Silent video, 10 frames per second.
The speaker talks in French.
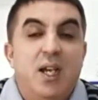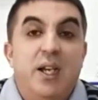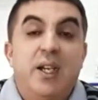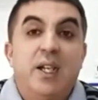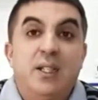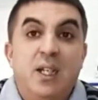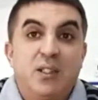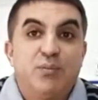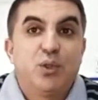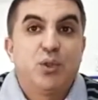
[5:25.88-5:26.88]
Un
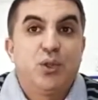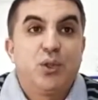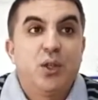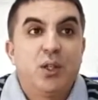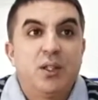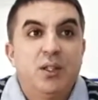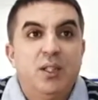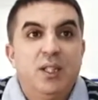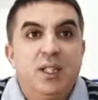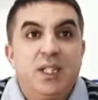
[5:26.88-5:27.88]
acte pour le cœur,
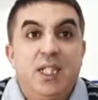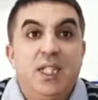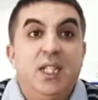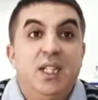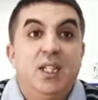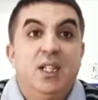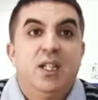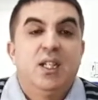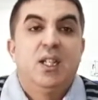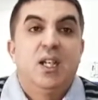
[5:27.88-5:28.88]
qui est
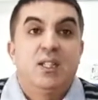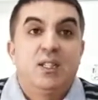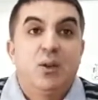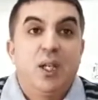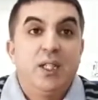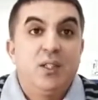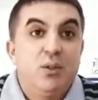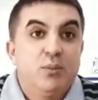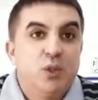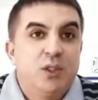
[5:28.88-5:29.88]
le
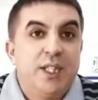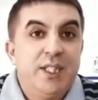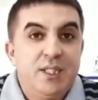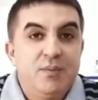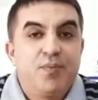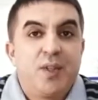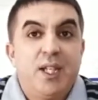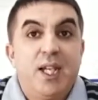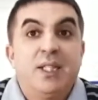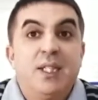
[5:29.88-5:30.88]
monothéisme,
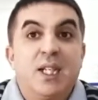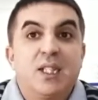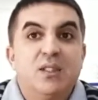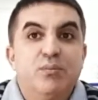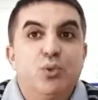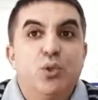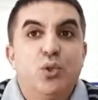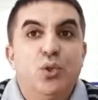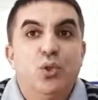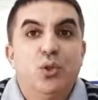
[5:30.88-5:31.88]
et un acte pour
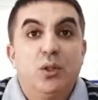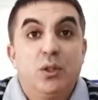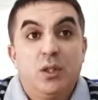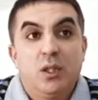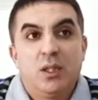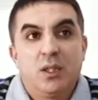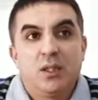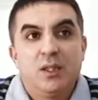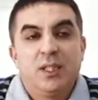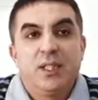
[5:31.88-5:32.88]
le
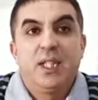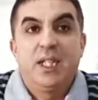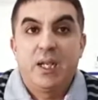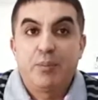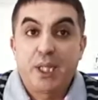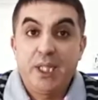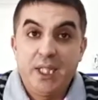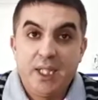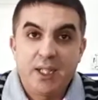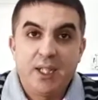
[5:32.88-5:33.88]
corps, qui est la
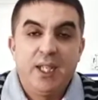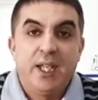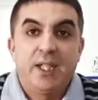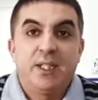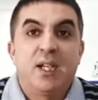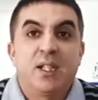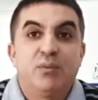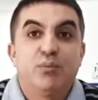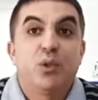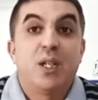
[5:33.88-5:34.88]
prière, un
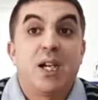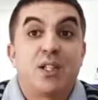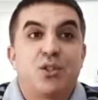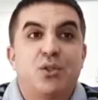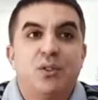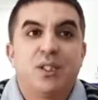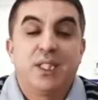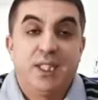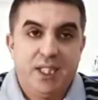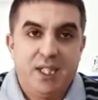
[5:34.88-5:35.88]
acte pour l'argent,
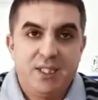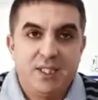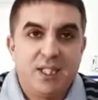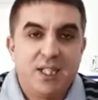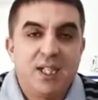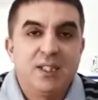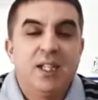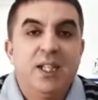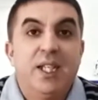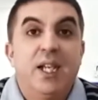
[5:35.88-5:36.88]
qui est la zakat,
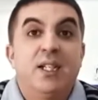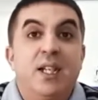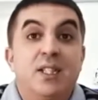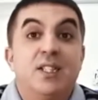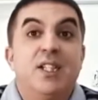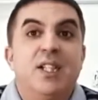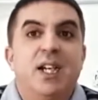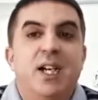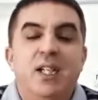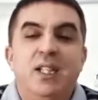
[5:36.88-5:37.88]
et un acte
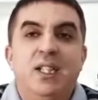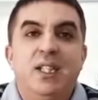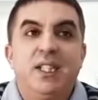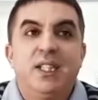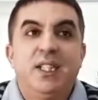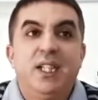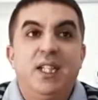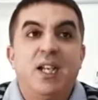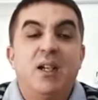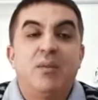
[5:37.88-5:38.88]
général, qui est
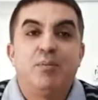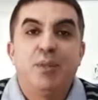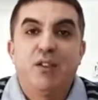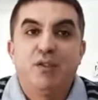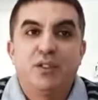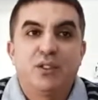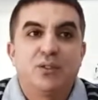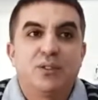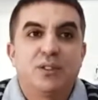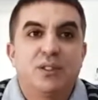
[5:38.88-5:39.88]
la
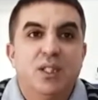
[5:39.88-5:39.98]
bienfaisance.